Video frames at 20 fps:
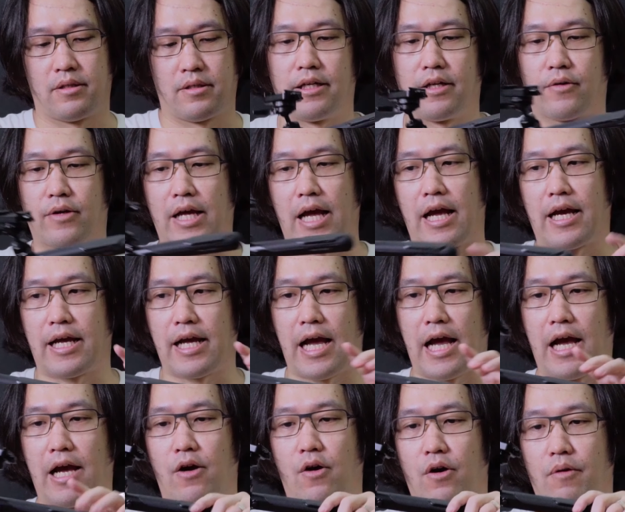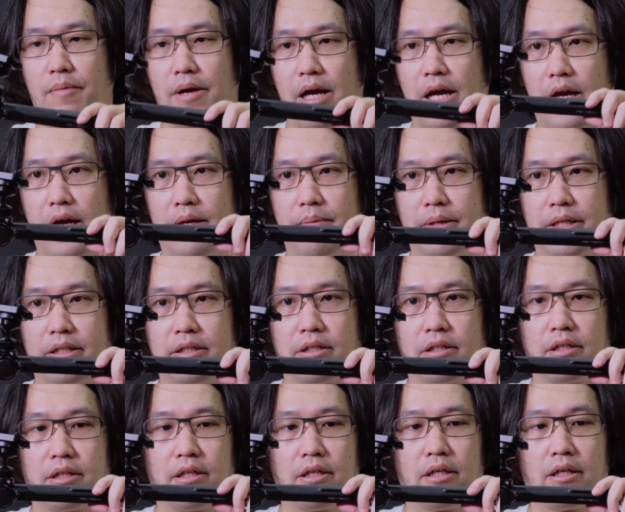เรากางขาออกมาให้มัน
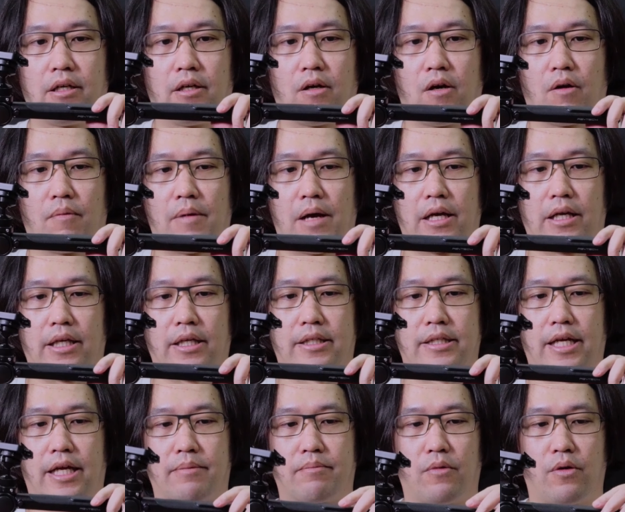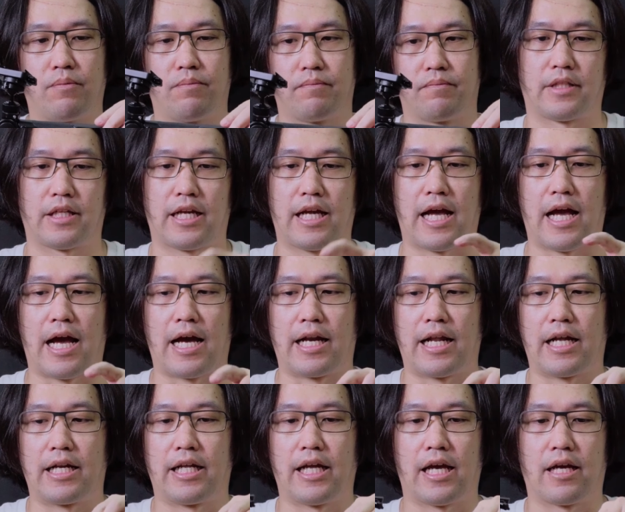ออกมาอย่างนี้เสร็จปุ๊บขา
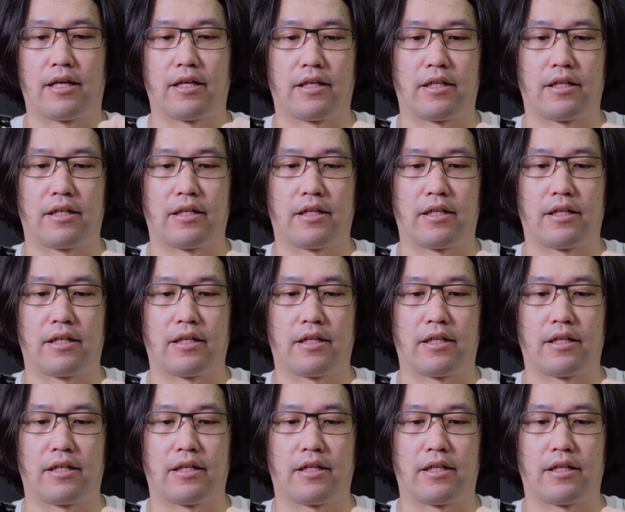ด้านนี้